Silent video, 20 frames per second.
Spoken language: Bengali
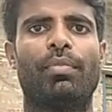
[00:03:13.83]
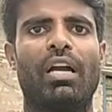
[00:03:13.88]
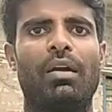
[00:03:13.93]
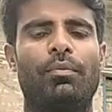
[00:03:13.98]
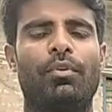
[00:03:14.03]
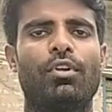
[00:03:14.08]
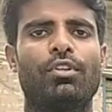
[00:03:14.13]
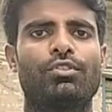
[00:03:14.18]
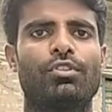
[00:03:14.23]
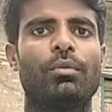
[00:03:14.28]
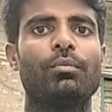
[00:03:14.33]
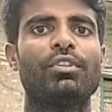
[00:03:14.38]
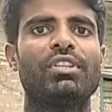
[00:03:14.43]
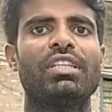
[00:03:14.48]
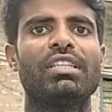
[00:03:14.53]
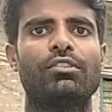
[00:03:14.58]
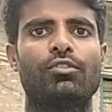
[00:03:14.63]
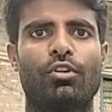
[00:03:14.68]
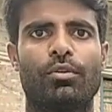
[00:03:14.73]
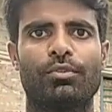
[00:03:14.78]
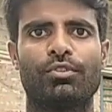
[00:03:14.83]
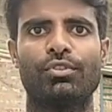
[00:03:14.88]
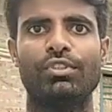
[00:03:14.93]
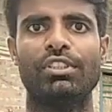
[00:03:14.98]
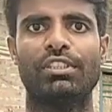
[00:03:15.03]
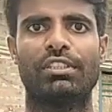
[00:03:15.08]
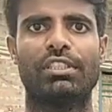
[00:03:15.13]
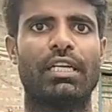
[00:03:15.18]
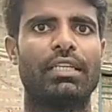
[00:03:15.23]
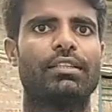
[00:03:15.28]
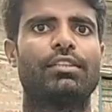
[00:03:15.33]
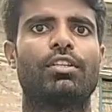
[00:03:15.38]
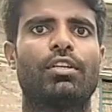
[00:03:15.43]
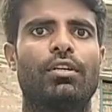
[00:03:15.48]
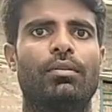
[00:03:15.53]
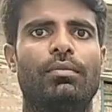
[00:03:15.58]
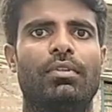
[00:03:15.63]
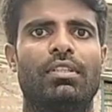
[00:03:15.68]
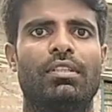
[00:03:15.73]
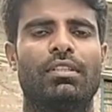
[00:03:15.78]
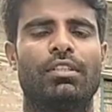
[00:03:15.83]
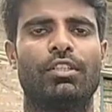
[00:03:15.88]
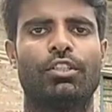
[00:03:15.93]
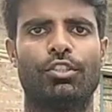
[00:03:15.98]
বায়োফ্লক সম্বন্ধে অবশ্যই জানতে হবে